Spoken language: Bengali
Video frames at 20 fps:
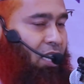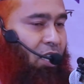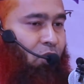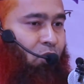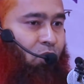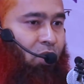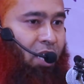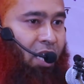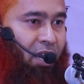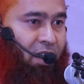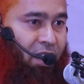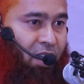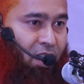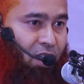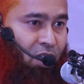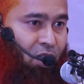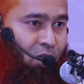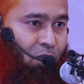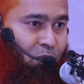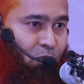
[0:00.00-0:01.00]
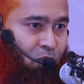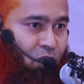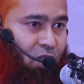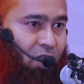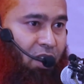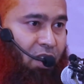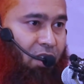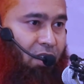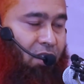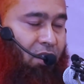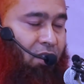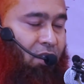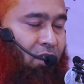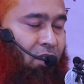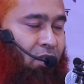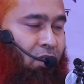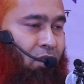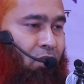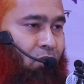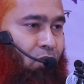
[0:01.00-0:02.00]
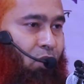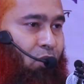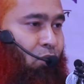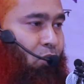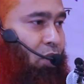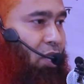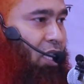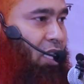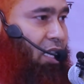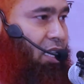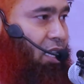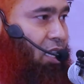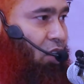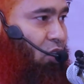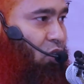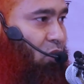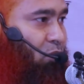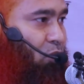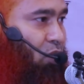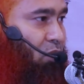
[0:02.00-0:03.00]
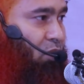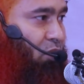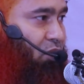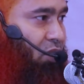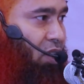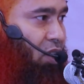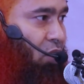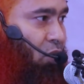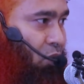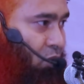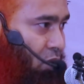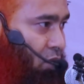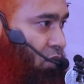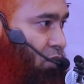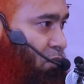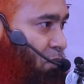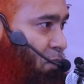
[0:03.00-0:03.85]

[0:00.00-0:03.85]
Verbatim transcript: ইয়ানহাউনা আনিল মুনকার ওয়া উলাইকা হুমুল মুফলিহুন